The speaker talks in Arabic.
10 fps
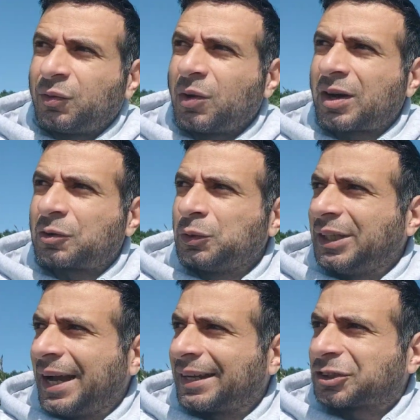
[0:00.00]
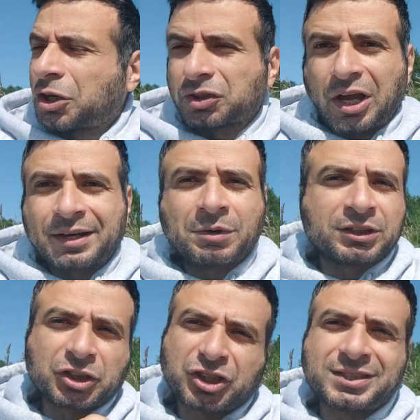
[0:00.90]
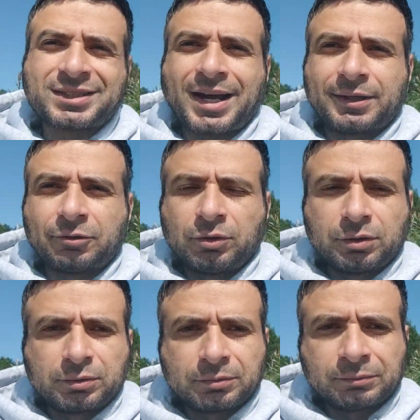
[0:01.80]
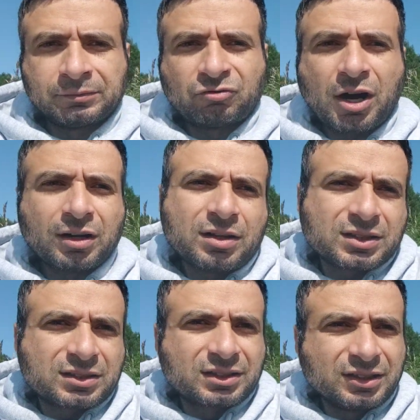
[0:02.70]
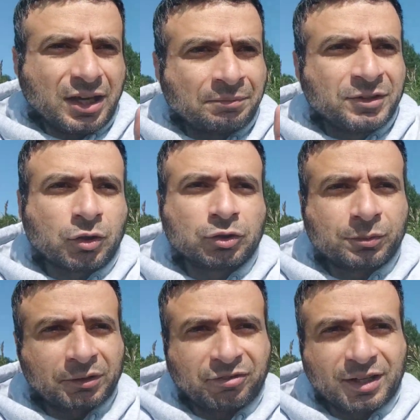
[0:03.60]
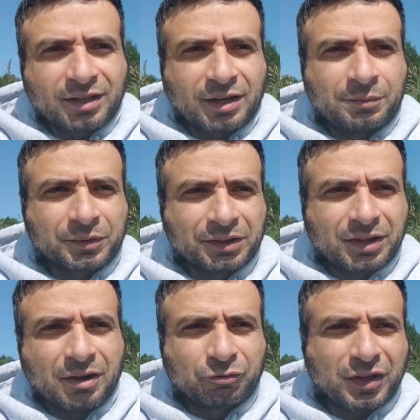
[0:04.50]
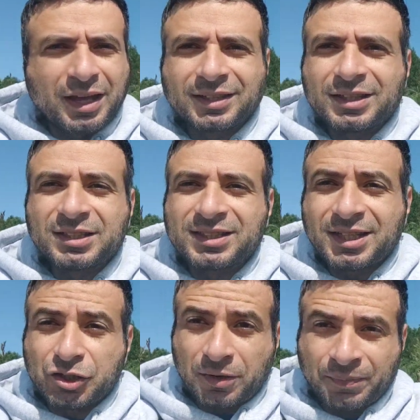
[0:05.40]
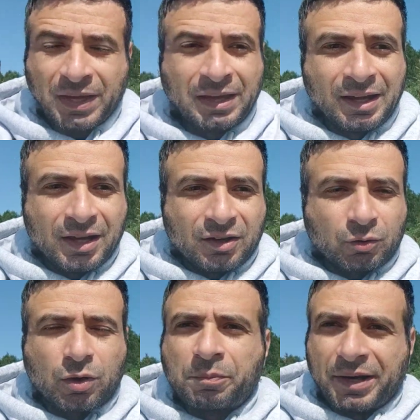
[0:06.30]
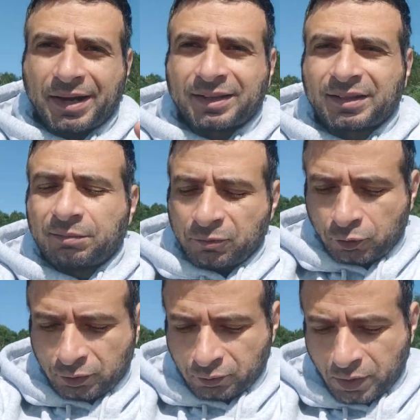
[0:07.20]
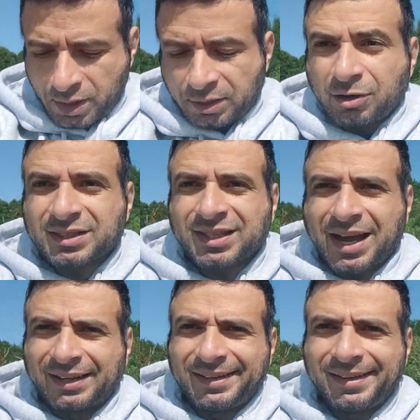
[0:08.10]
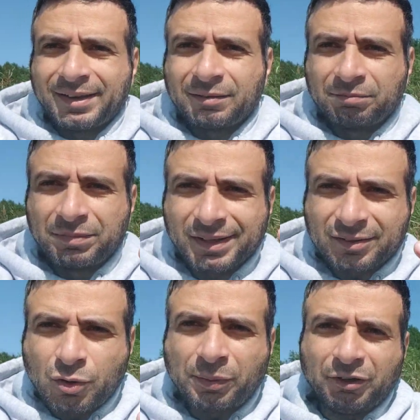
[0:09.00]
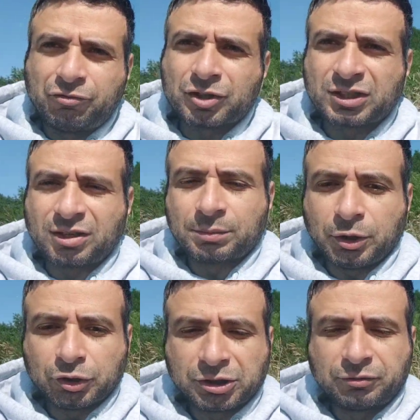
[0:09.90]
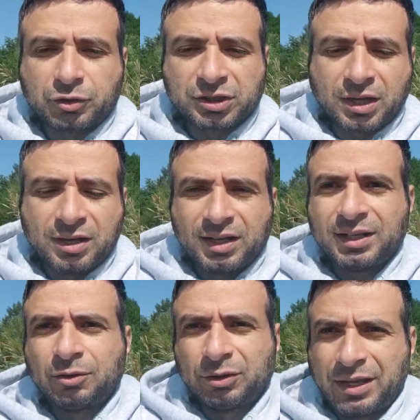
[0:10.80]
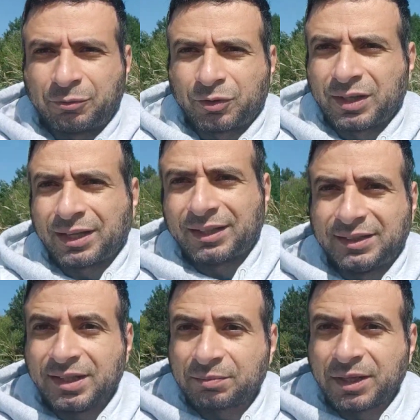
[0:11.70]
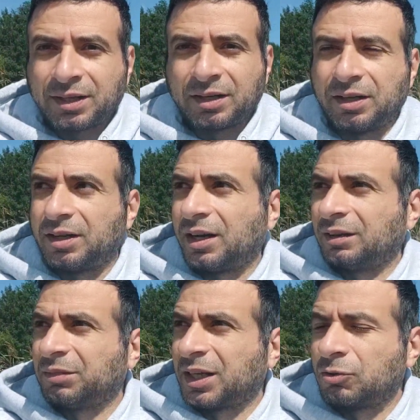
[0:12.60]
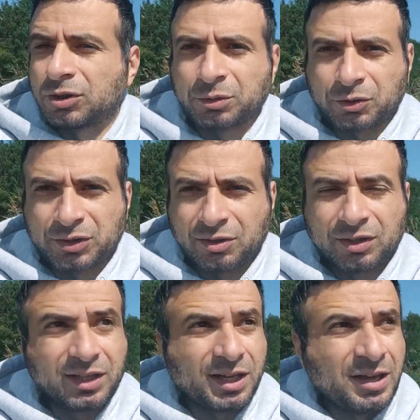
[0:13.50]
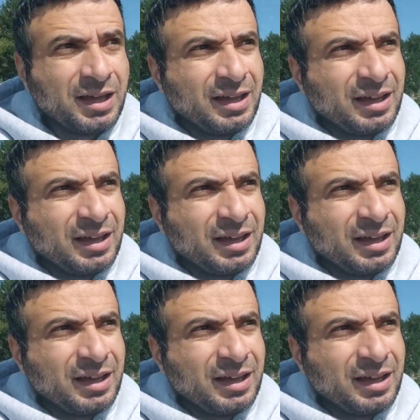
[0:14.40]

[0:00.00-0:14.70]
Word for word: ويقول لك ودي حاجه شرط انا ما اقدرش انزل عنه فخلاص يمضي قدما في هذا الامر او في هذه الزيجه وربنا يكرمه ويوسع عليه بالربع فرصه ولا بالعشر فرصه اللي قدامه يعني كتير من اللي بيتجوزوا من روسيا يقول لي ايه